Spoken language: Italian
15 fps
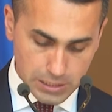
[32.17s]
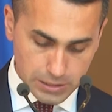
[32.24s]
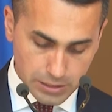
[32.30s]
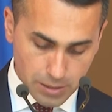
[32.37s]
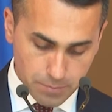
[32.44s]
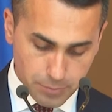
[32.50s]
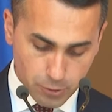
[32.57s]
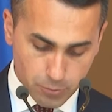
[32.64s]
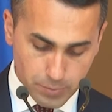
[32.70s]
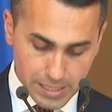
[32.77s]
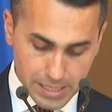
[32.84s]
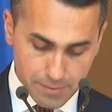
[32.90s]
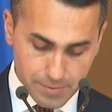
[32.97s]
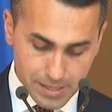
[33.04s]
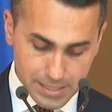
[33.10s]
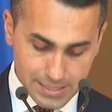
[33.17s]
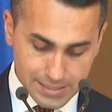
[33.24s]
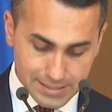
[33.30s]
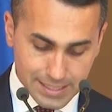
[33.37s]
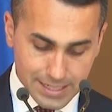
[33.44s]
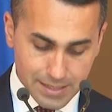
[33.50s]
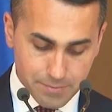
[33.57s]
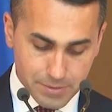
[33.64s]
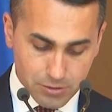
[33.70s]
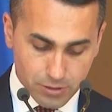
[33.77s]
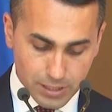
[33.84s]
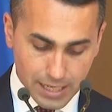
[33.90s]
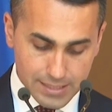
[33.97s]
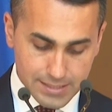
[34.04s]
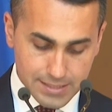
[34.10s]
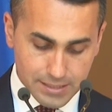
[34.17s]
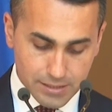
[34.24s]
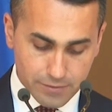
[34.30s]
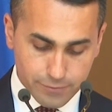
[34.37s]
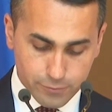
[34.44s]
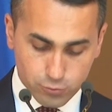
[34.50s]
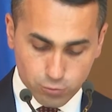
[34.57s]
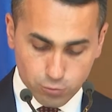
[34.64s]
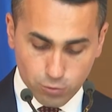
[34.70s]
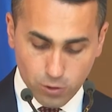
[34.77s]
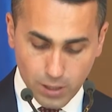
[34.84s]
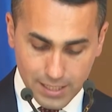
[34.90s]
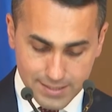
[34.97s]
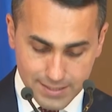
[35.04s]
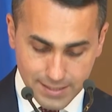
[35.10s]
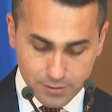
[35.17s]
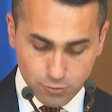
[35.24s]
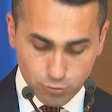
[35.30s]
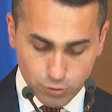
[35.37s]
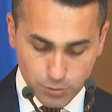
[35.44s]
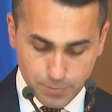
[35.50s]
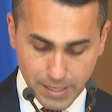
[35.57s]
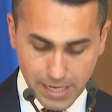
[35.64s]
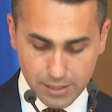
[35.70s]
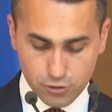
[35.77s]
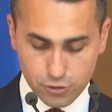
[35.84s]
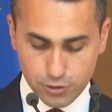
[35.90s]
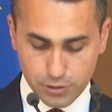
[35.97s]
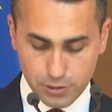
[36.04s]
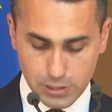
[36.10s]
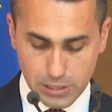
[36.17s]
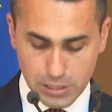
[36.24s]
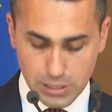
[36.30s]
del problema delle minoranze nel futuro assetto di pace.